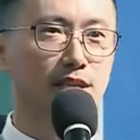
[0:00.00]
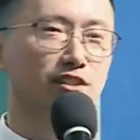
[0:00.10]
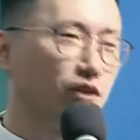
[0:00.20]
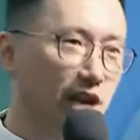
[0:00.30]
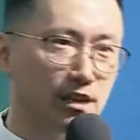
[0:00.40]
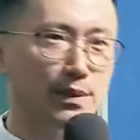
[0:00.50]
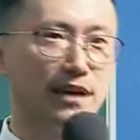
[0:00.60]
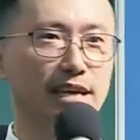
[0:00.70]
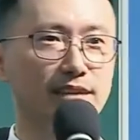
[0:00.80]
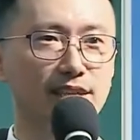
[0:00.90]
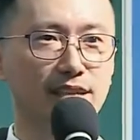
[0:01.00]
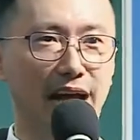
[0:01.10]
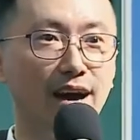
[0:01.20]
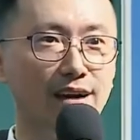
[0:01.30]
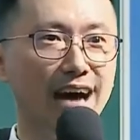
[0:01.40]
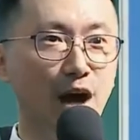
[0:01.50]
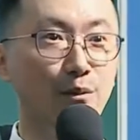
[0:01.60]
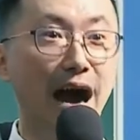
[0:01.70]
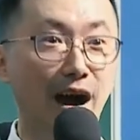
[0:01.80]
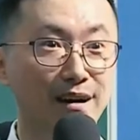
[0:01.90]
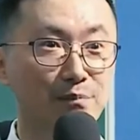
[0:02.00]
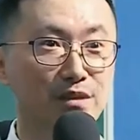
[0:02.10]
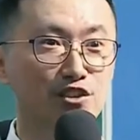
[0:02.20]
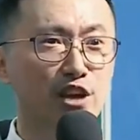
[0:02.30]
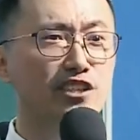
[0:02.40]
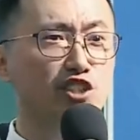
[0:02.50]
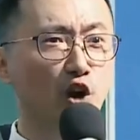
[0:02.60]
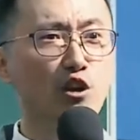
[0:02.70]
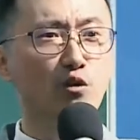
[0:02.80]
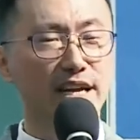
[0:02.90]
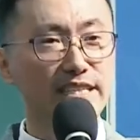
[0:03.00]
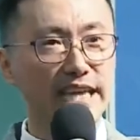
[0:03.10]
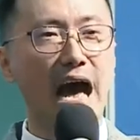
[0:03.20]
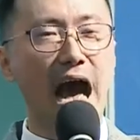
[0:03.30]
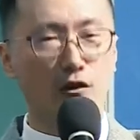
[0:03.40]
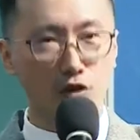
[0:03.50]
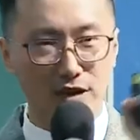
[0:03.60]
种人你不要相信他，好不好？所以总有人讲好，有